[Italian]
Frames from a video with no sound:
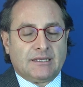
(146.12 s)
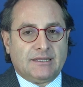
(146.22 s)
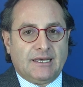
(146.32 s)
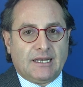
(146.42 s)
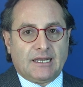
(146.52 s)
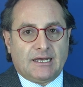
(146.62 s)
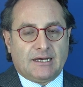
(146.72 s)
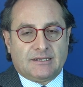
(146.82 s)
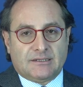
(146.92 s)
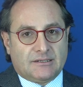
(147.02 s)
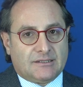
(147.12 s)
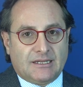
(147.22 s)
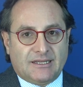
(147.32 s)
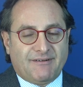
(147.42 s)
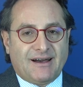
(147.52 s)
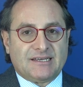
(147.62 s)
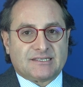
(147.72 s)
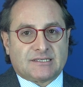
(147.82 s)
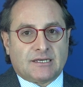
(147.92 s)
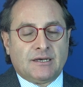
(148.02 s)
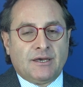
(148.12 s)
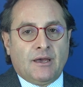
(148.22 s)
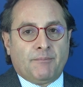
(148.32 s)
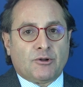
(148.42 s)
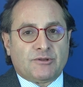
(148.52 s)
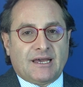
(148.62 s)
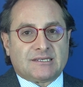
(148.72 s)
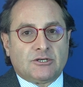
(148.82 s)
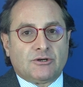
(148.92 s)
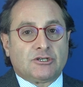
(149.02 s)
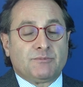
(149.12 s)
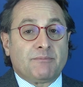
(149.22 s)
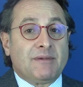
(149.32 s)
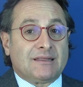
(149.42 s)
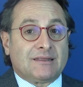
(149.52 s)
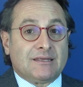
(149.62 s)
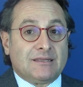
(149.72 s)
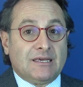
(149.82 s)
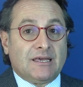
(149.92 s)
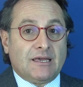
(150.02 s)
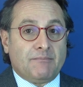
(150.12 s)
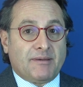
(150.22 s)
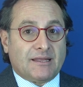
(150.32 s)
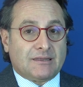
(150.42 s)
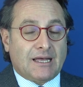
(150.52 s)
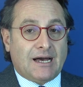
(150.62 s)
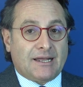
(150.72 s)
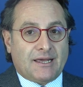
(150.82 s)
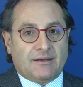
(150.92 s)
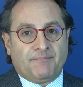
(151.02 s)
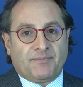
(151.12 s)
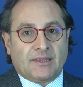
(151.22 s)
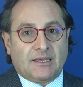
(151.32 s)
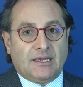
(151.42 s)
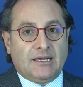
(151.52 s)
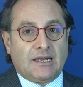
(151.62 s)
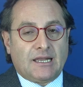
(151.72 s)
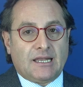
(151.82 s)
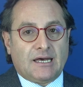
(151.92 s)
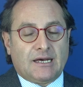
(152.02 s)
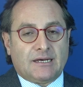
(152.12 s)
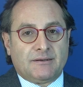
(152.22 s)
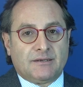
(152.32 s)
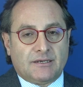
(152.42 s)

del, eh, del device protesico e ci permette di impiantare il,